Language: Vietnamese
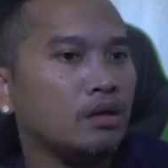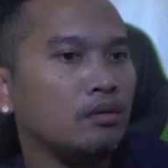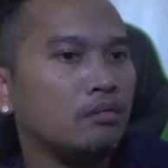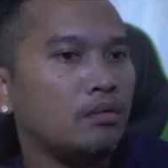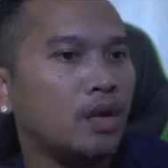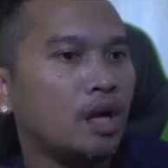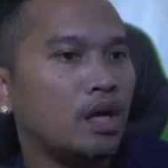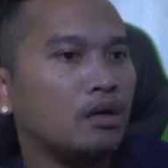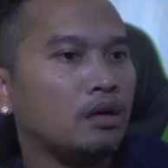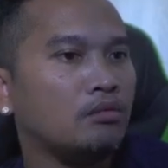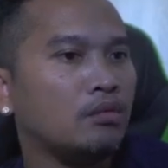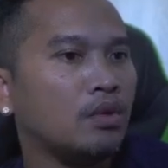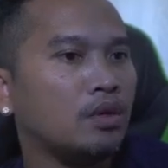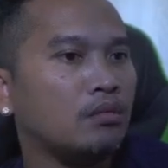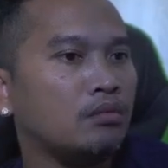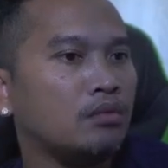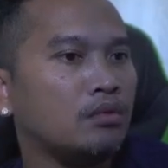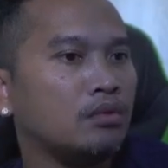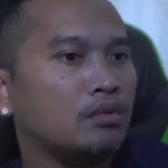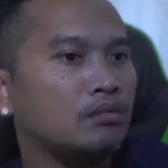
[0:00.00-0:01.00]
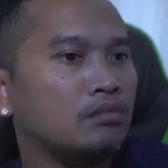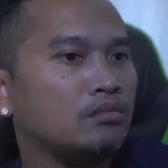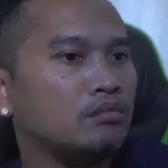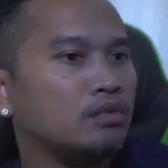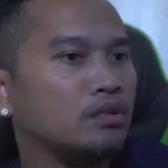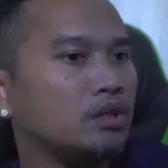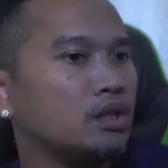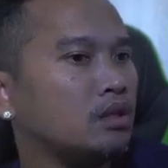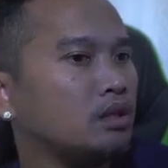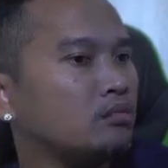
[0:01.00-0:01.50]
bao máu
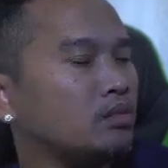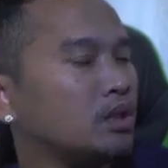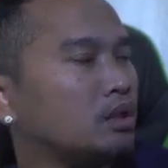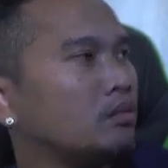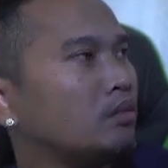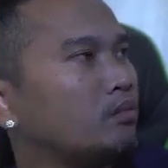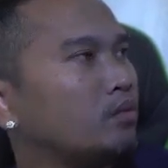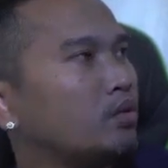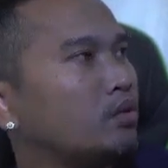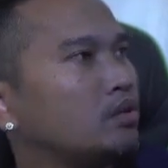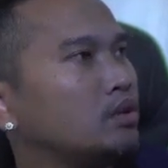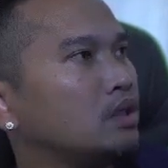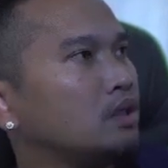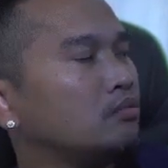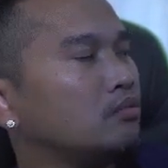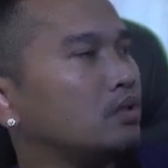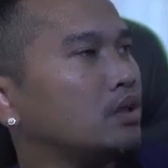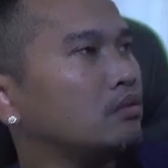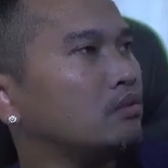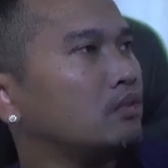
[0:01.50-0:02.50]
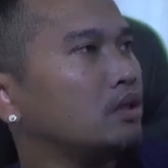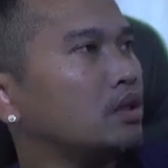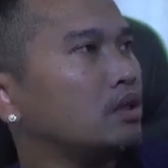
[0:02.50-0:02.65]
bông cật mở bông ôn cật mở